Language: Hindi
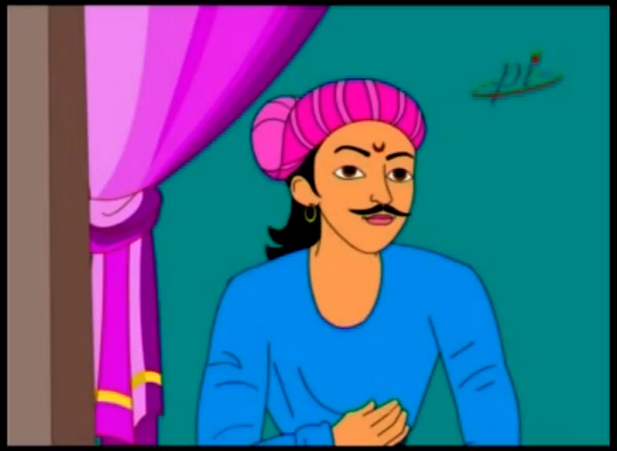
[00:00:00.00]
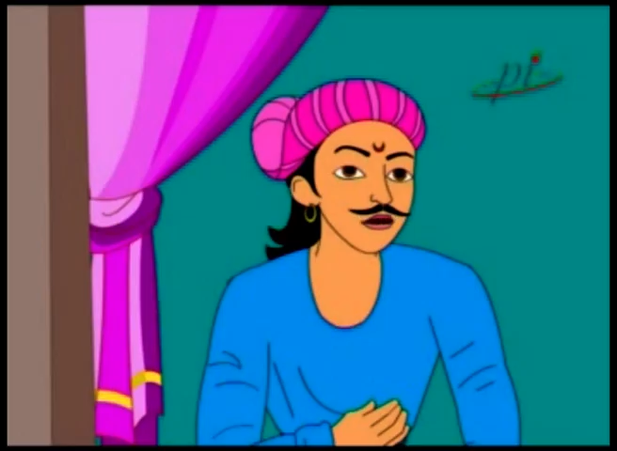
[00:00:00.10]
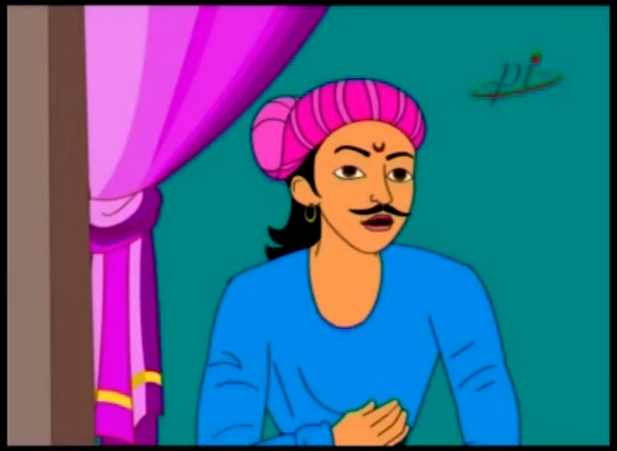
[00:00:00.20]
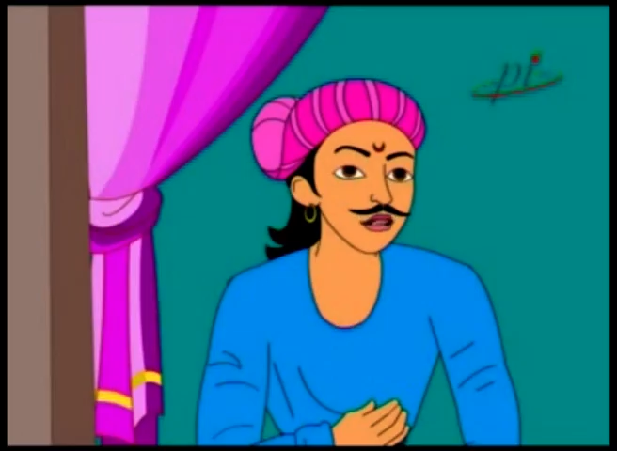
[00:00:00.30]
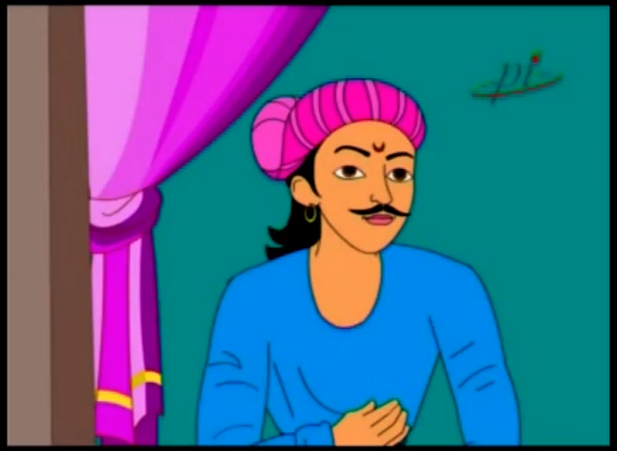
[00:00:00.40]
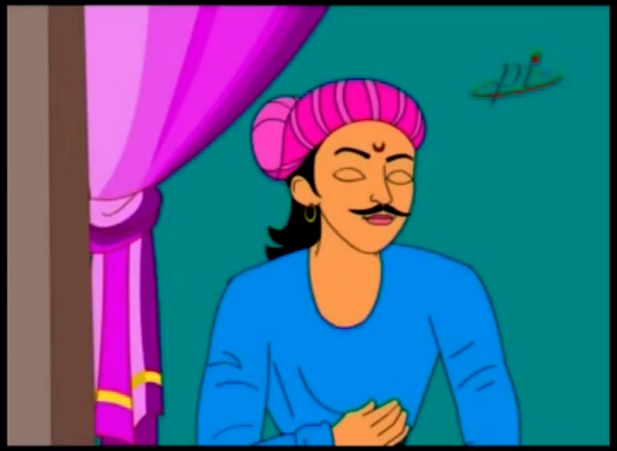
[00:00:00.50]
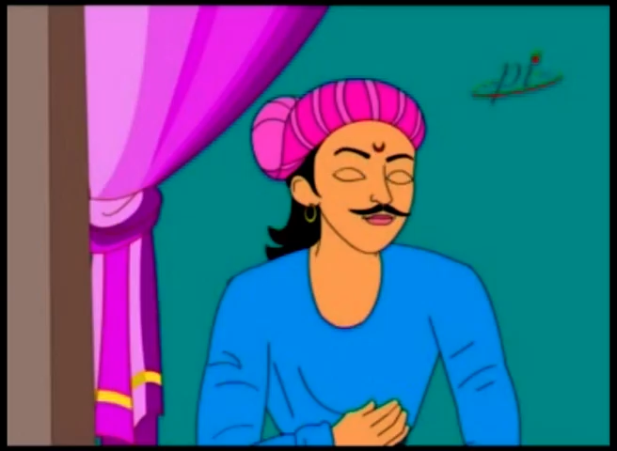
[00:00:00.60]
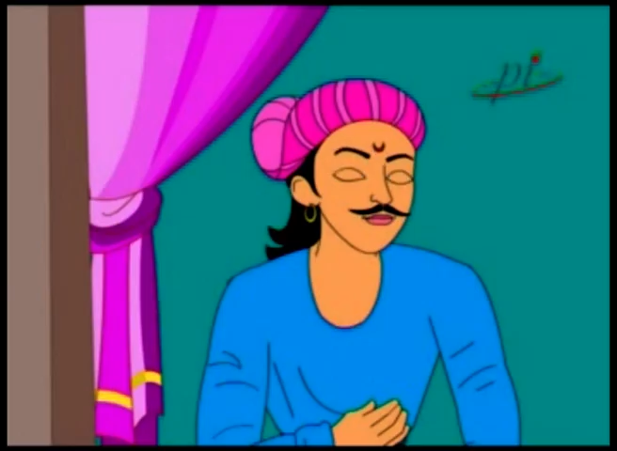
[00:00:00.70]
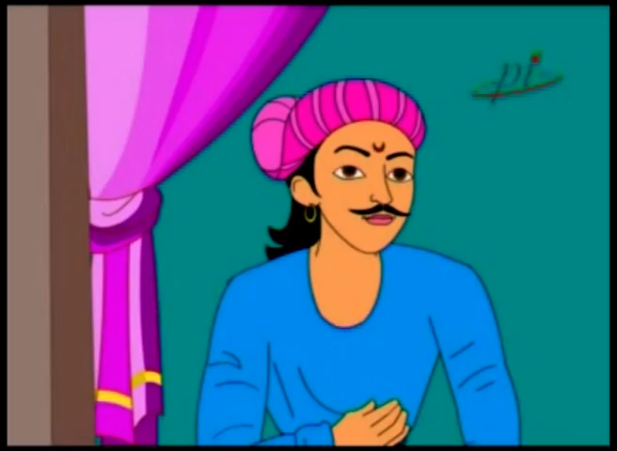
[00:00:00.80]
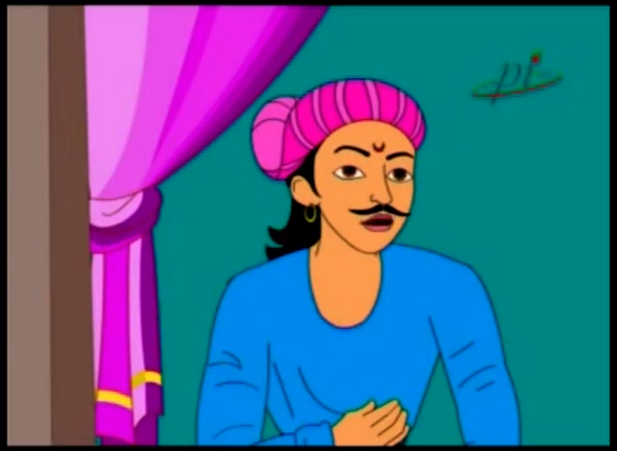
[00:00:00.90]
लाओ
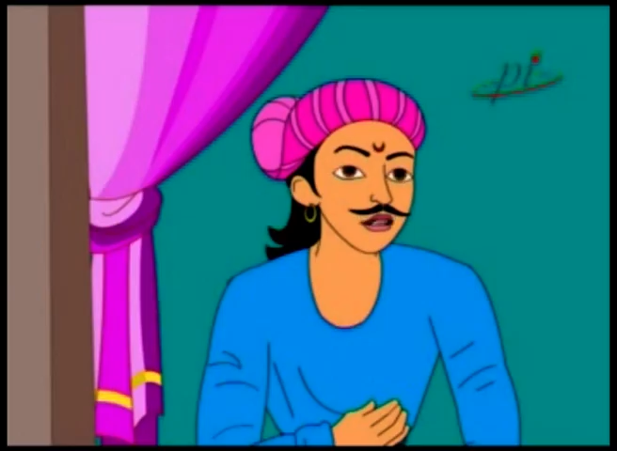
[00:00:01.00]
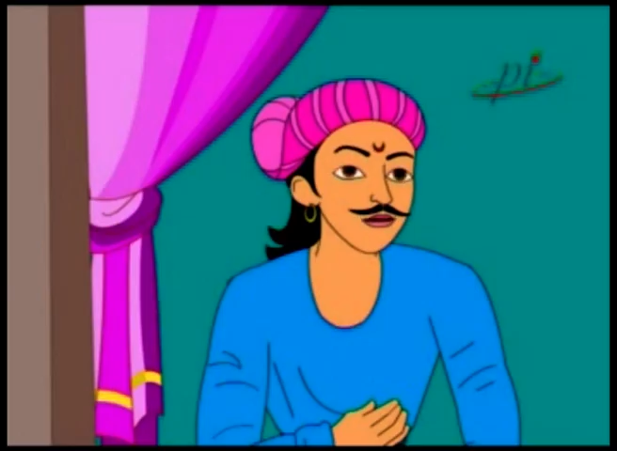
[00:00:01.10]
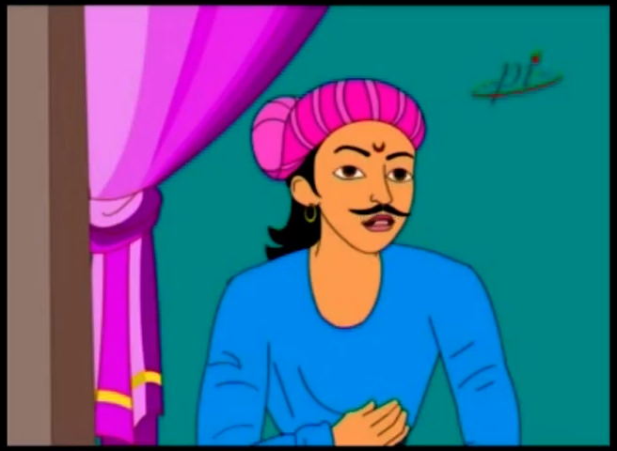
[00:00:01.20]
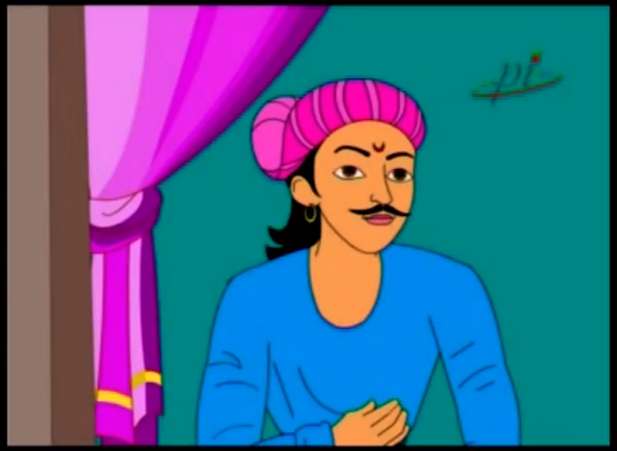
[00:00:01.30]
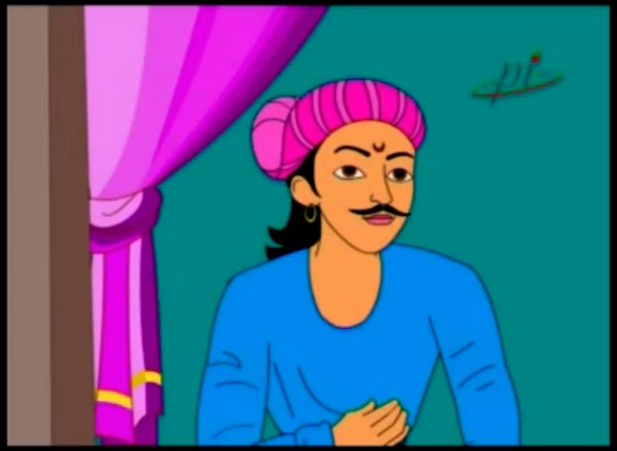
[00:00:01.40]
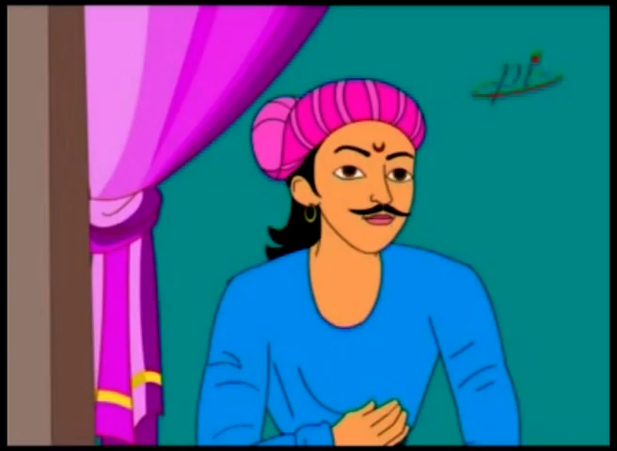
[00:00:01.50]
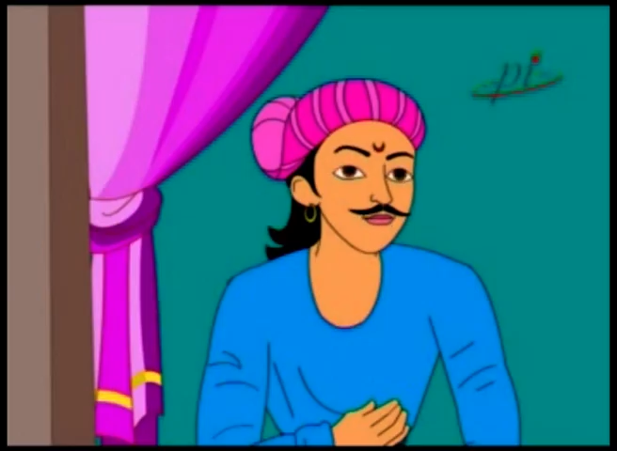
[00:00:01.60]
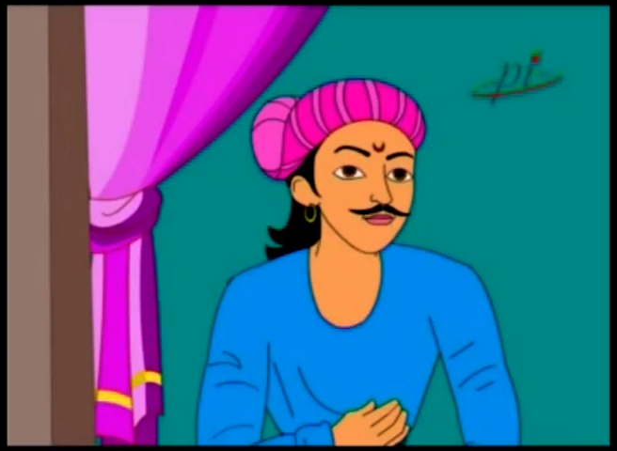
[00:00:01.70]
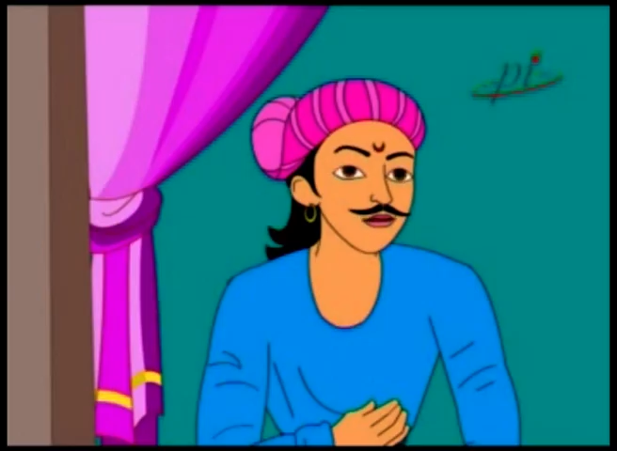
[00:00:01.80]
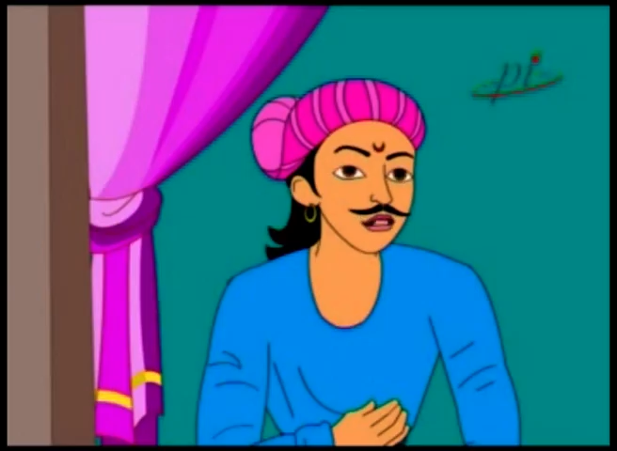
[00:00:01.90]
वो थैला
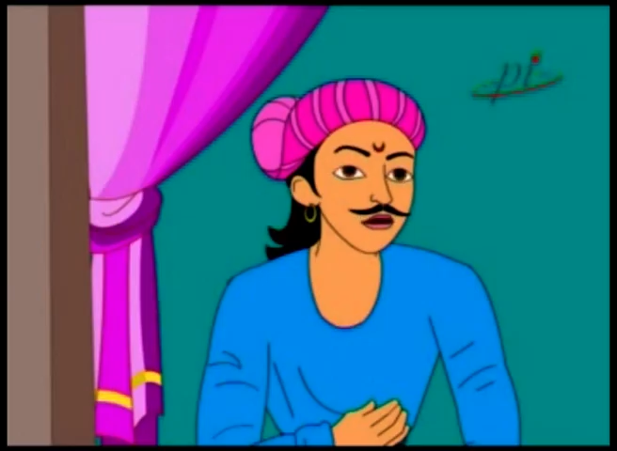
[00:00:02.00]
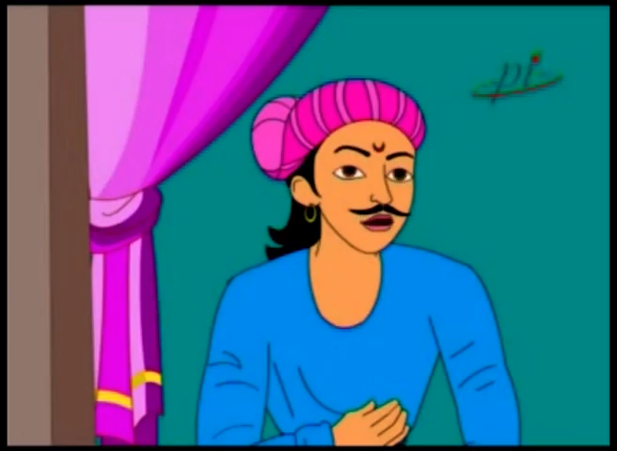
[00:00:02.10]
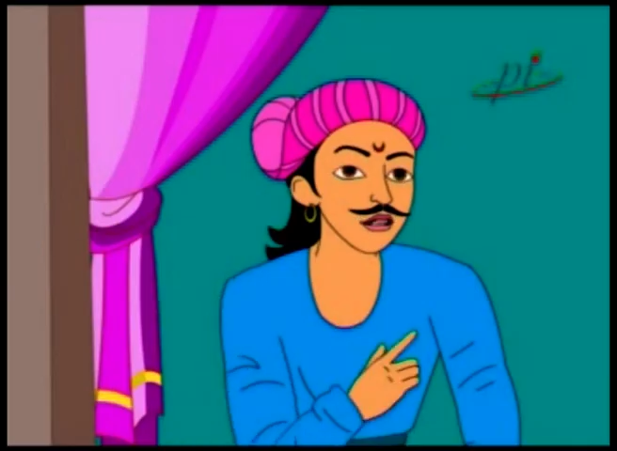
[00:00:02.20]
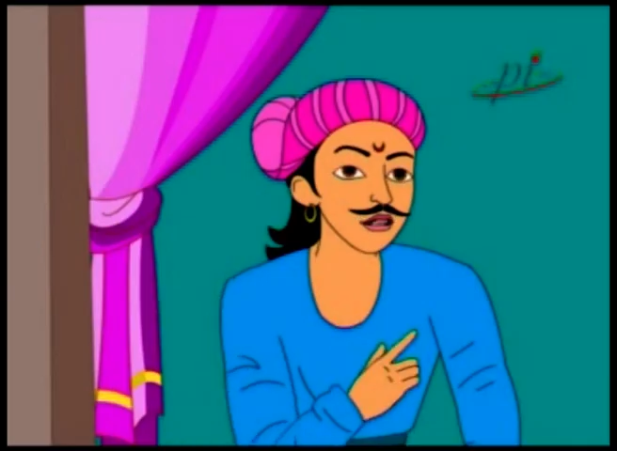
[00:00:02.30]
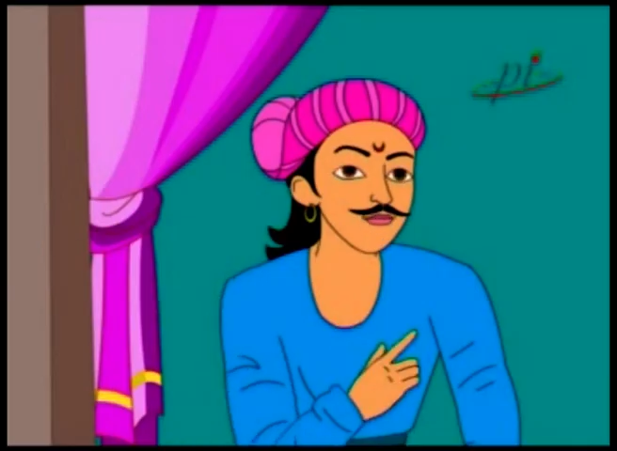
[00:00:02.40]
फौरन मुझे दे दो